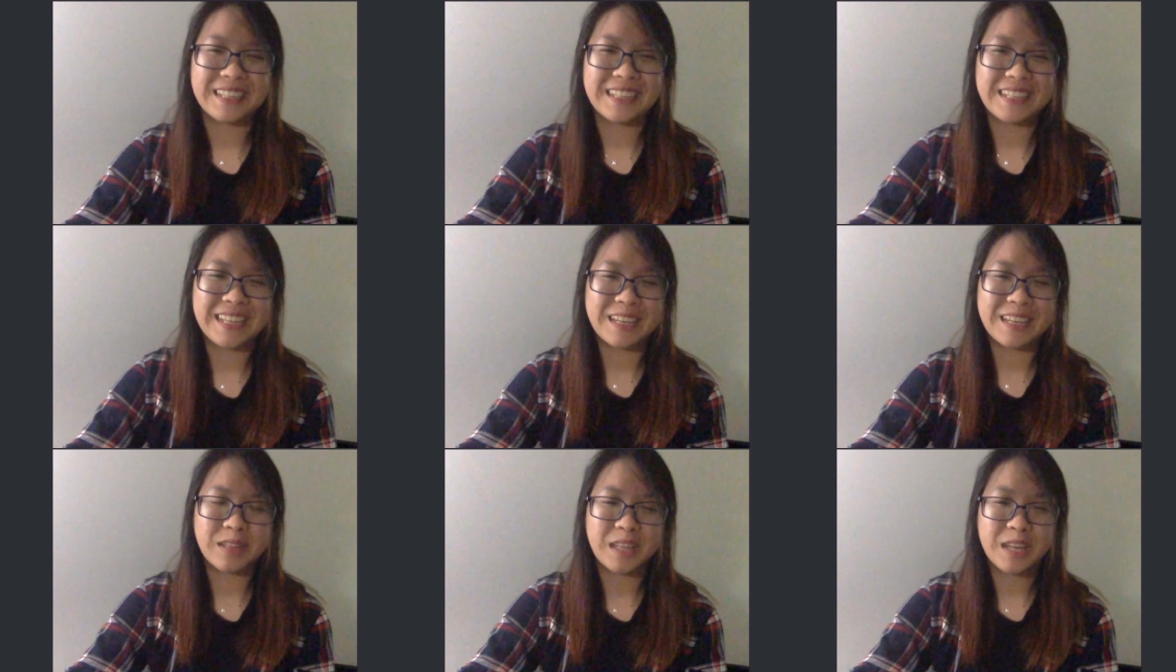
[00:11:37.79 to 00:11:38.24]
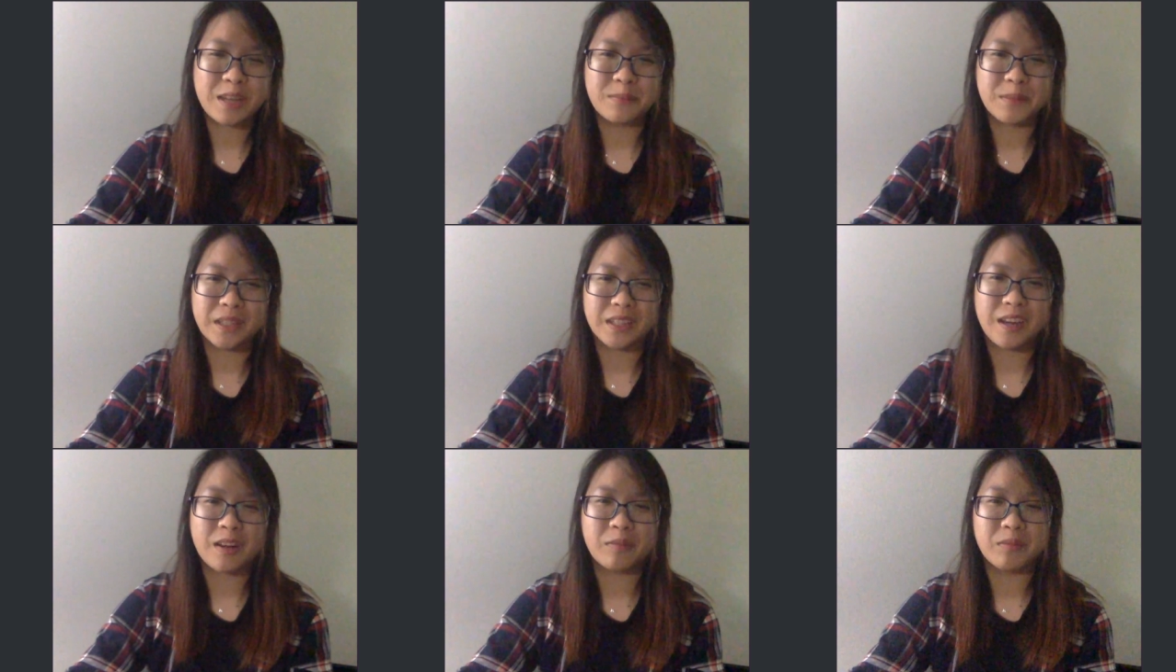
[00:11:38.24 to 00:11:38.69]
cái này
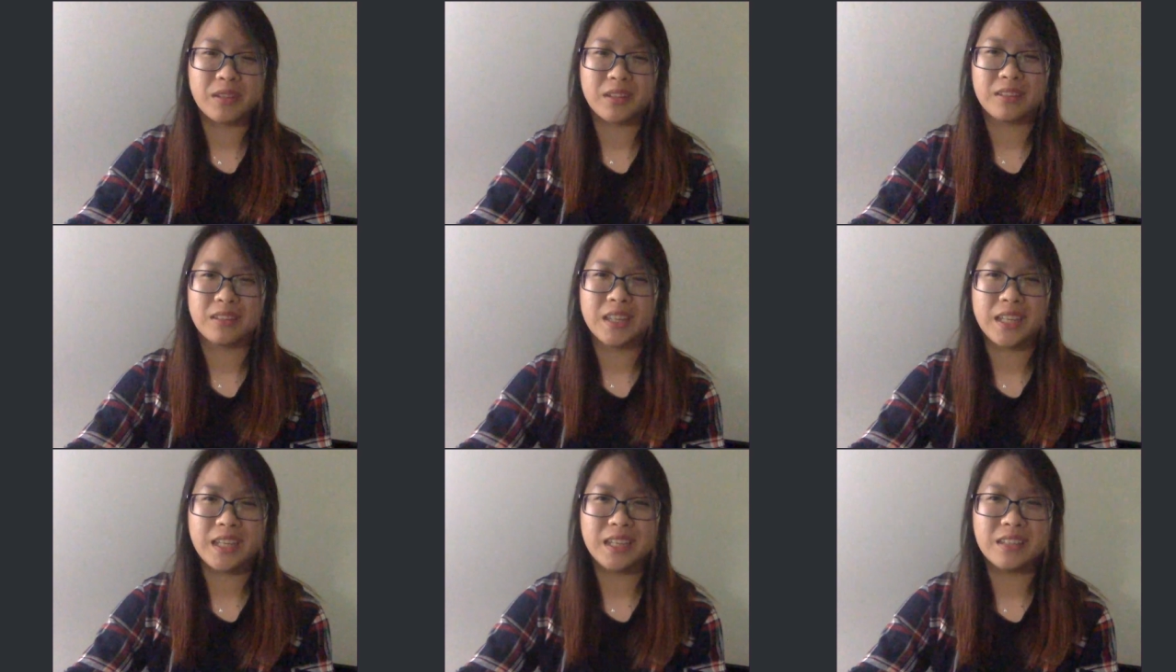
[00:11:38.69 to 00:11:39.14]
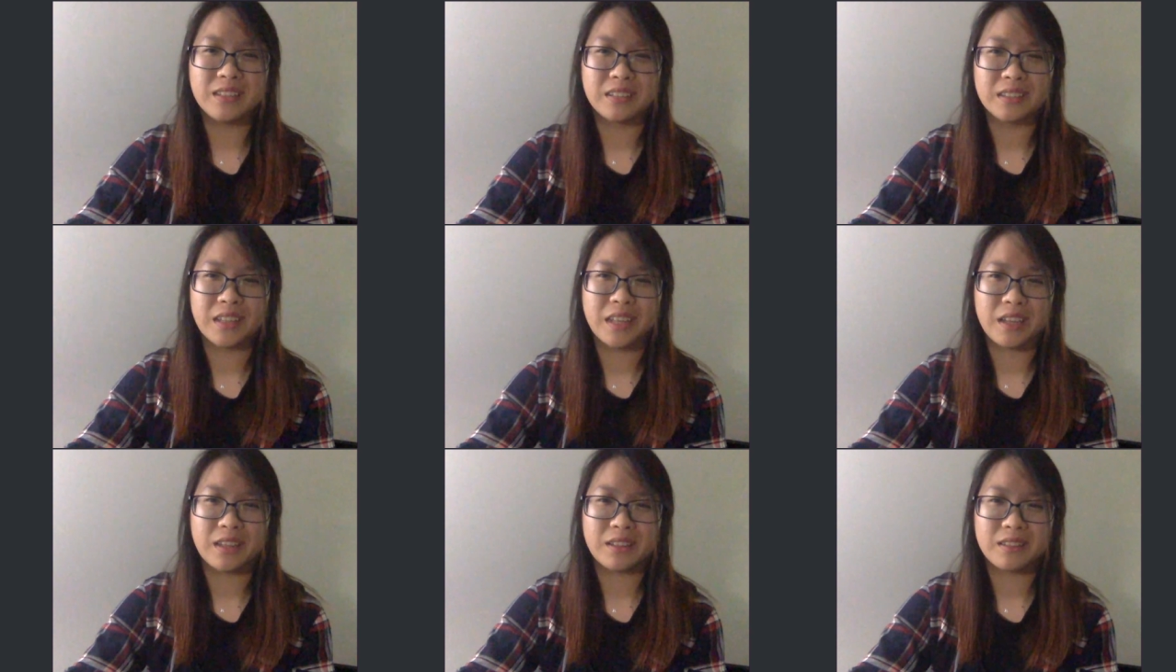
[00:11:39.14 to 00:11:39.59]
nếu mình không xử lý
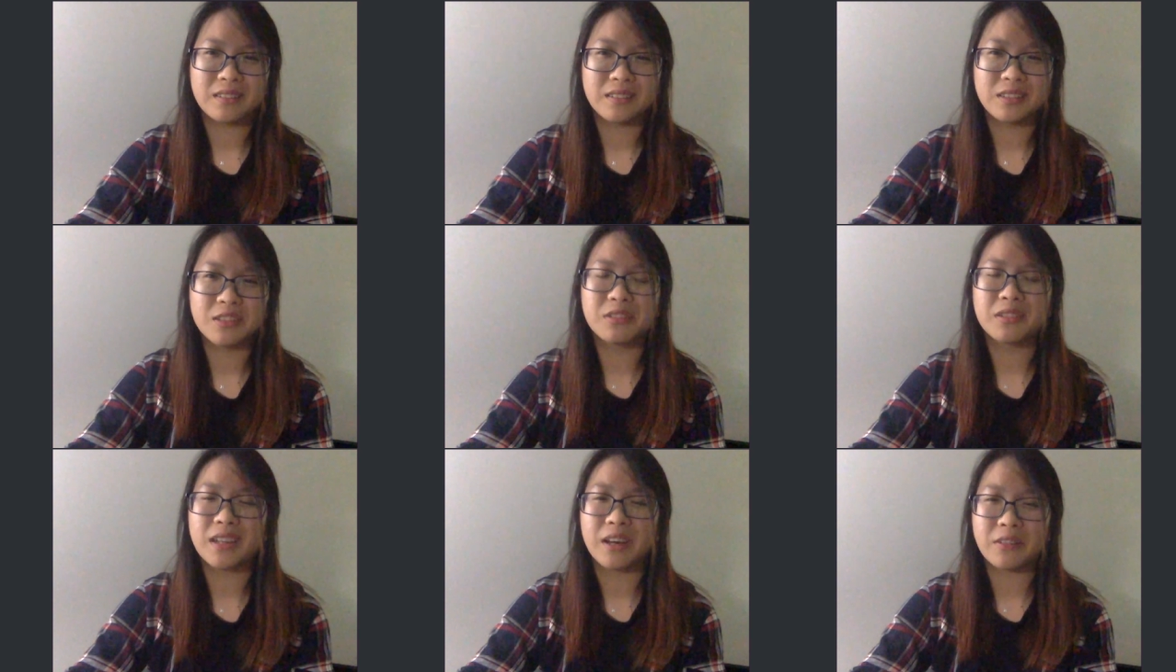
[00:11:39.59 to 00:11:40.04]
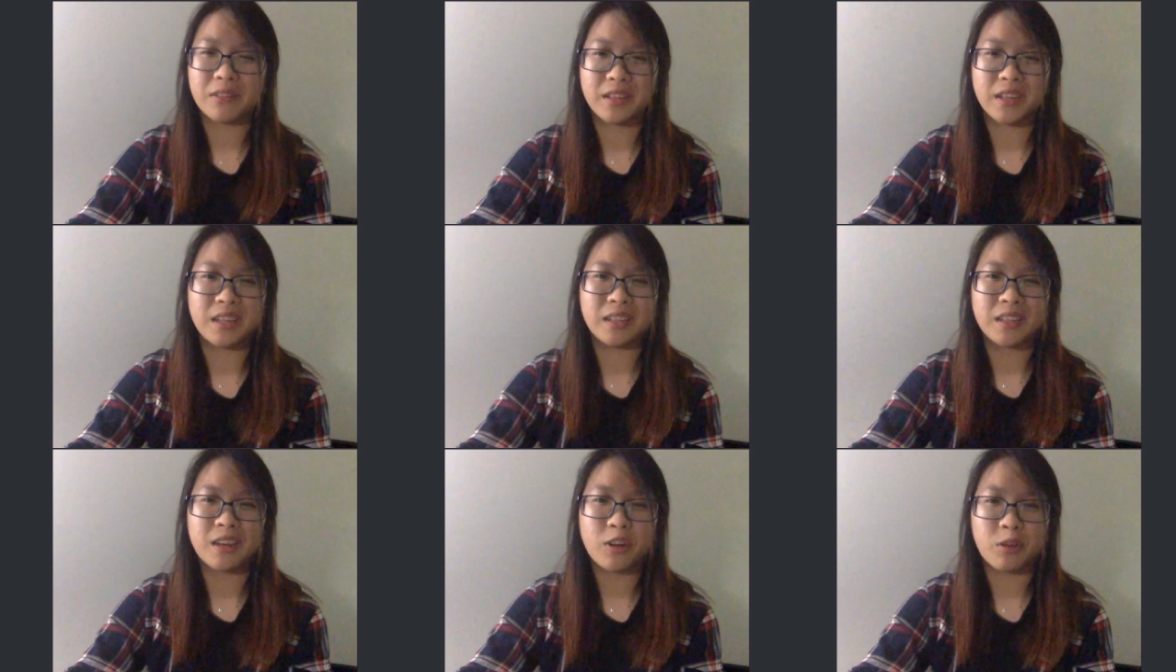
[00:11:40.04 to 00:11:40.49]
được thì trước sau
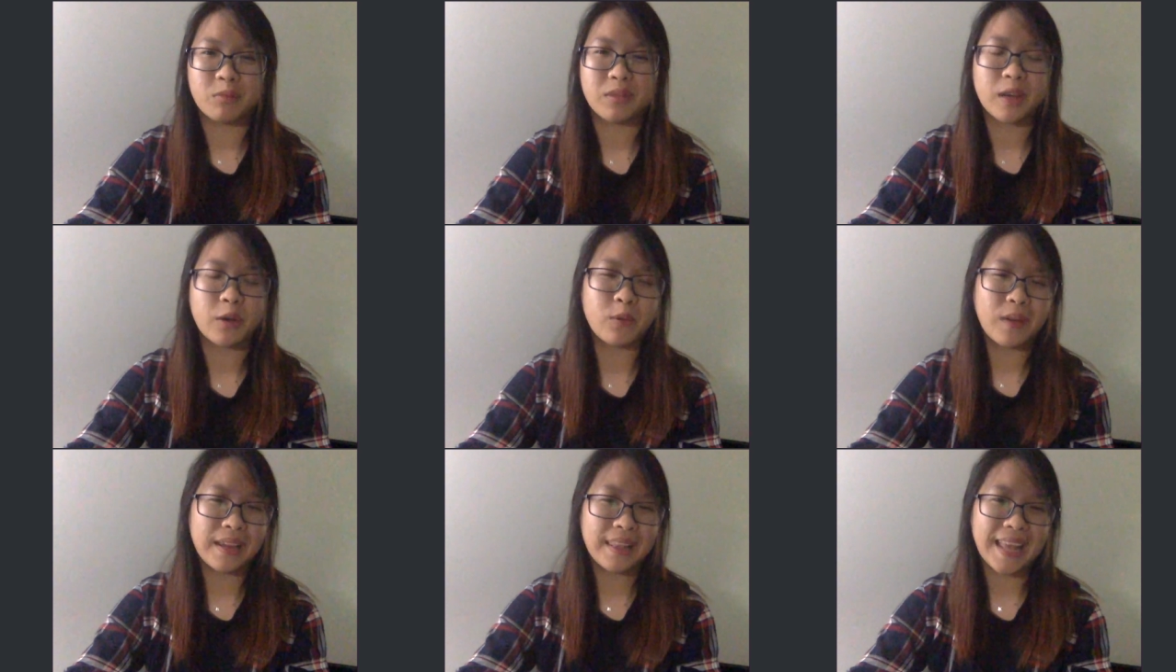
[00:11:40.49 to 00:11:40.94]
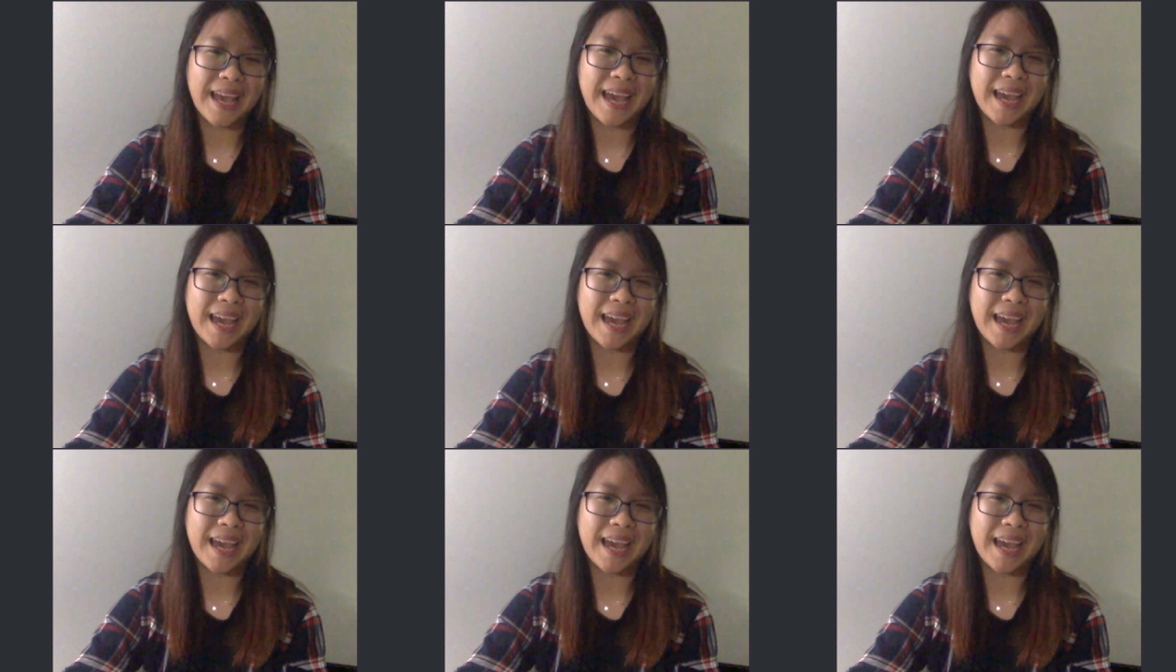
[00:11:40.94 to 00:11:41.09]
gì nó cũng sẽ quay